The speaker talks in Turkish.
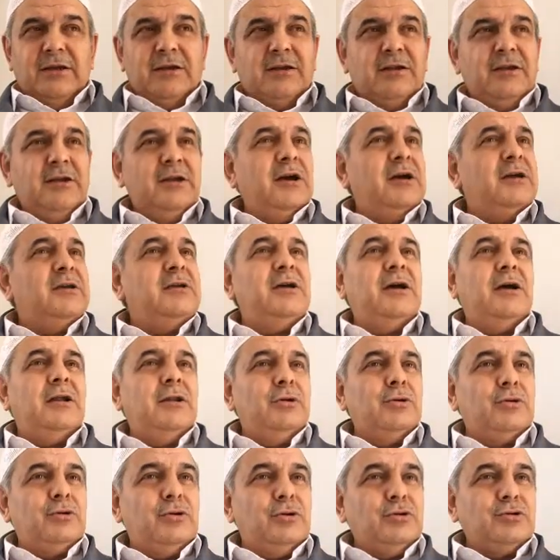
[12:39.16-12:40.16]

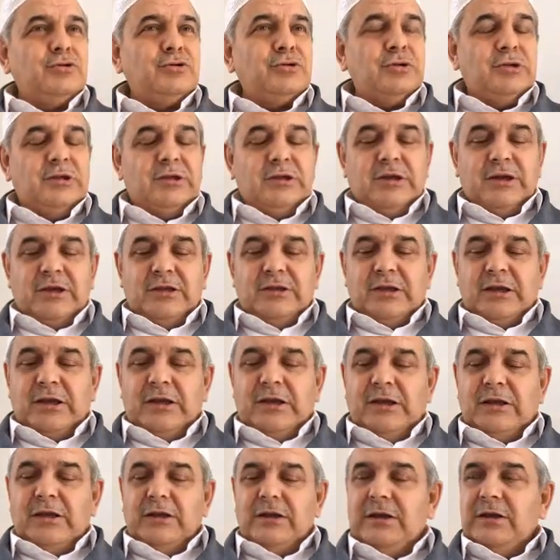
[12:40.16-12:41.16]
riyakarlık olsun diye
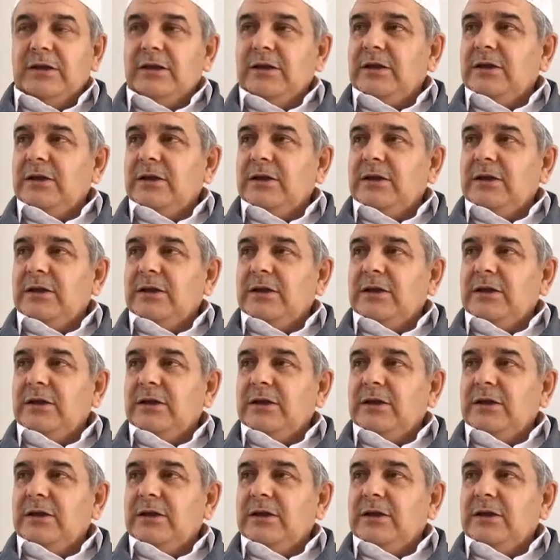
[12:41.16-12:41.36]
değil,